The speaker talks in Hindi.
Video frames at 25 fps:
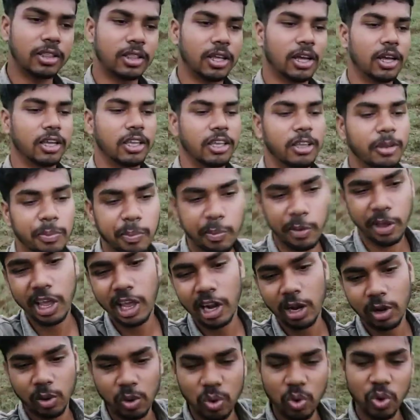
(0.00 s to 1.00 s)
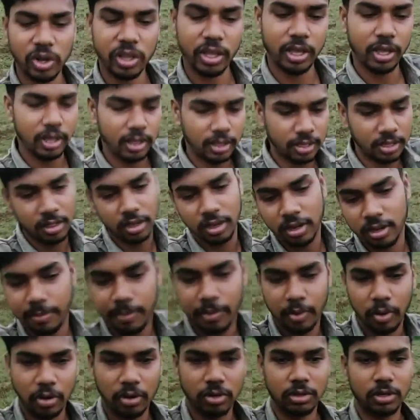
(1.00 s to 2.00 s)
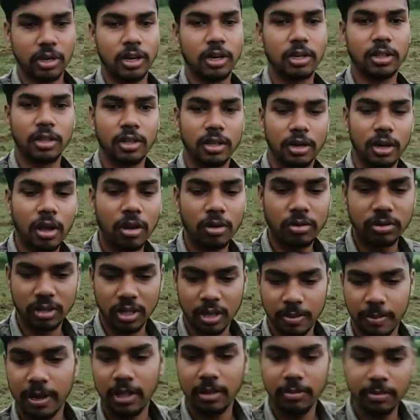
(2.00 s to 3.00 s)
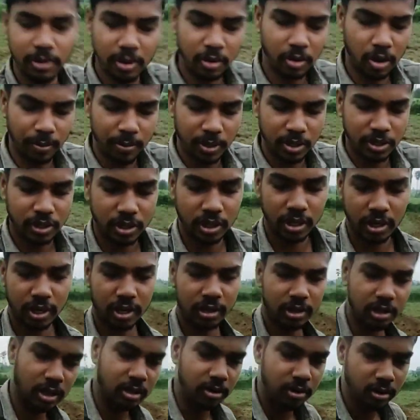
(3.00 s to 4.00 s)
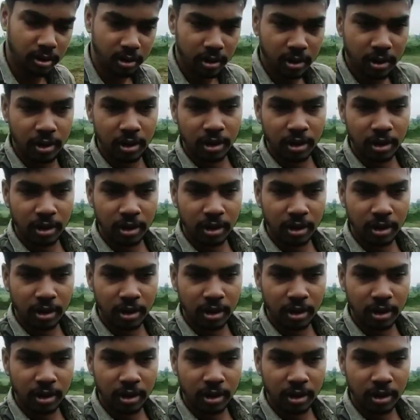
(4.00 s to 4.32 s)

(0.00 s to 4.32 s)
ही था कि बैल को खेत तक पहुँचा देना उसके बाद मैं वापस चल जाता हूँ